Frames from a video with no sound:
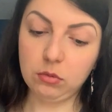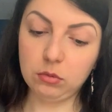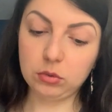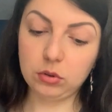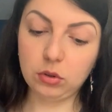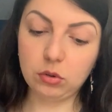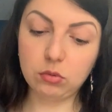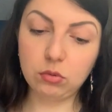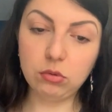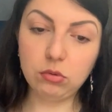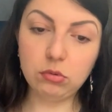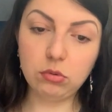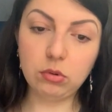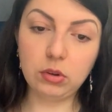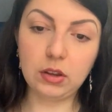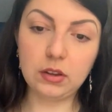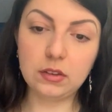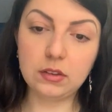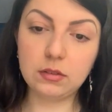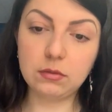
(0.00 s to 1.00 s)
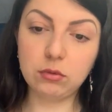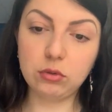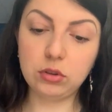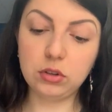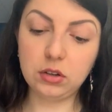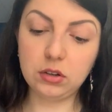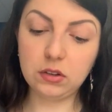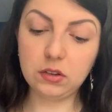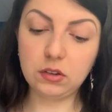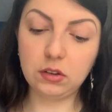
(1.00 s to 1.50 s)
Вот такой вот у нас
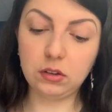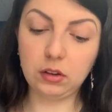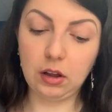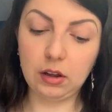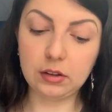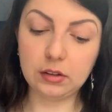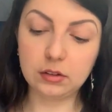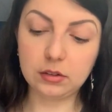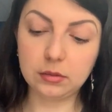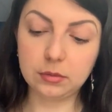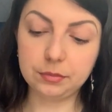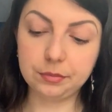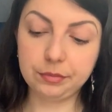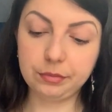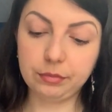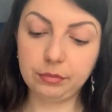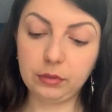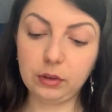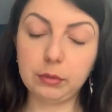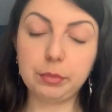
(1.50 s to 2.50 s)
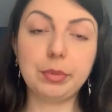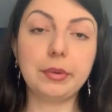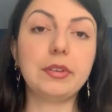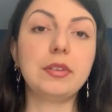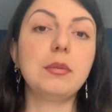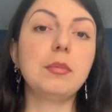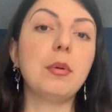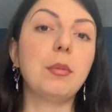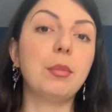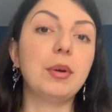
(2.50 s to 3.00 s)
сегодня раскладик.
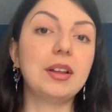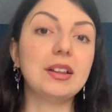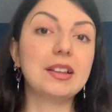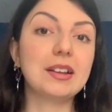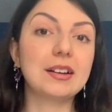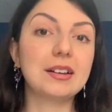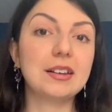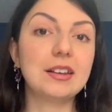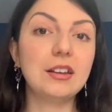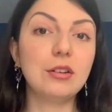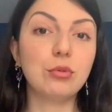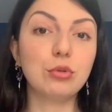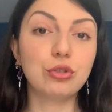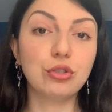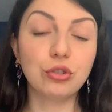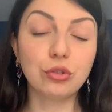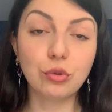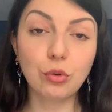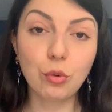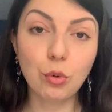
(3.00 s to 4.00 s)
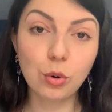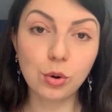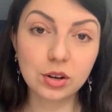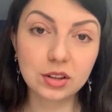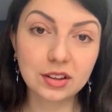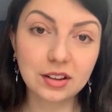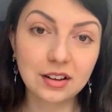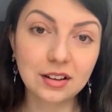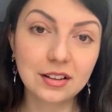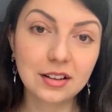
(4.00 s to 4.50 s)
Спасибо, мои дорогие, очень
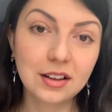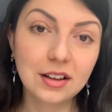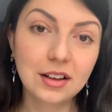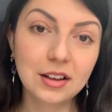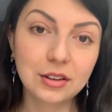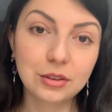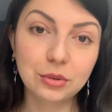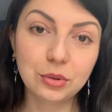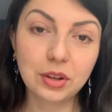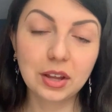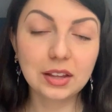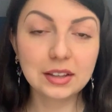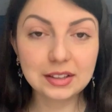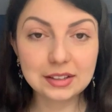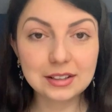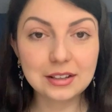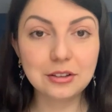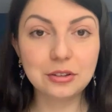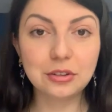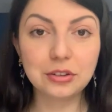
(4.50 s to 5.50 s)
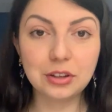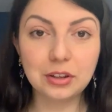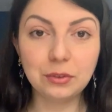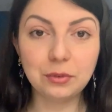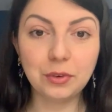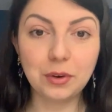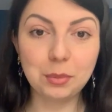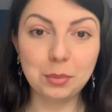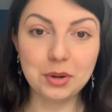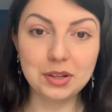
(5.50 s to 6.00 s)
коротко, но я надеюсь
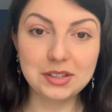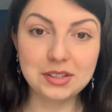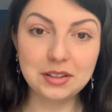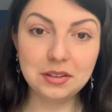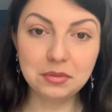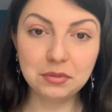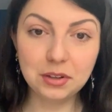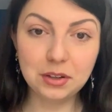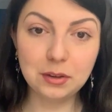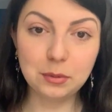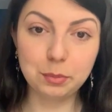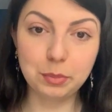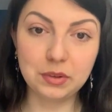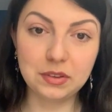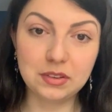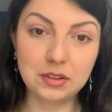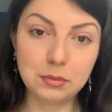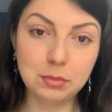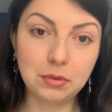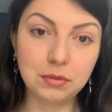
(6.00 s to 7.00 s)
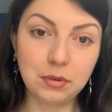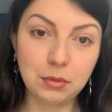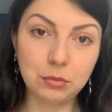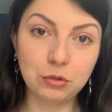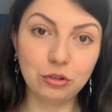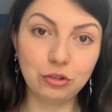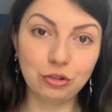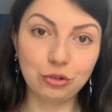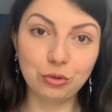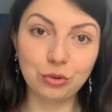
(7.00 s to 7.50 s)
информативно. Спасибо вам
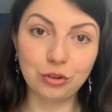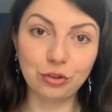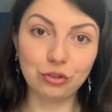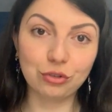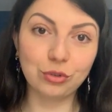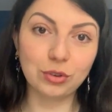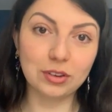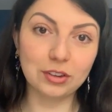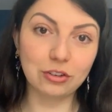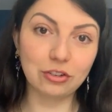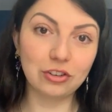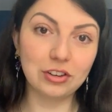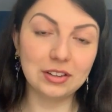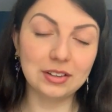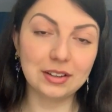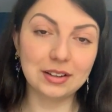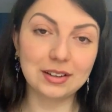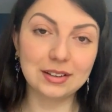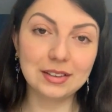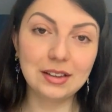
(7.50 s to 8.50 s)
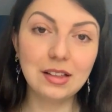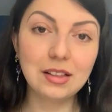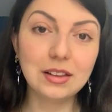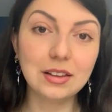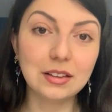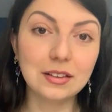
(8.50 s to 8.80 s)
еще раз, что зашли на канал.